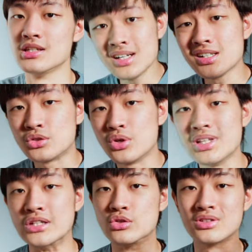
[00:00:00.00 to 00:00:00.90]
二个缺
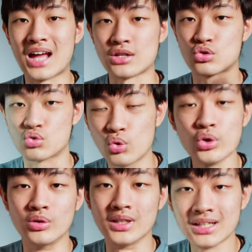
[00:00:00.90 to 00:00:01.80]
点就是它所
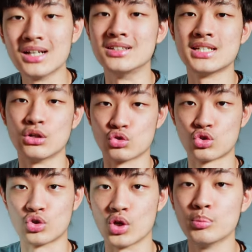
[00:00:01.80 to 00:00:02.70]
有的特效
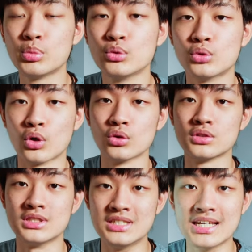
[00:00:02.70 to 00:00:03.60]
全部都
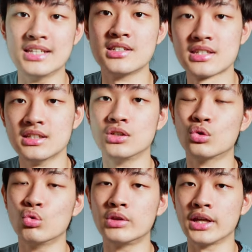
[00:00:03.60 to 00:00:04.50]
是颜色
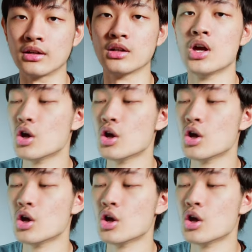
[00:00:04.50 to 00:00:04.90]
固定的，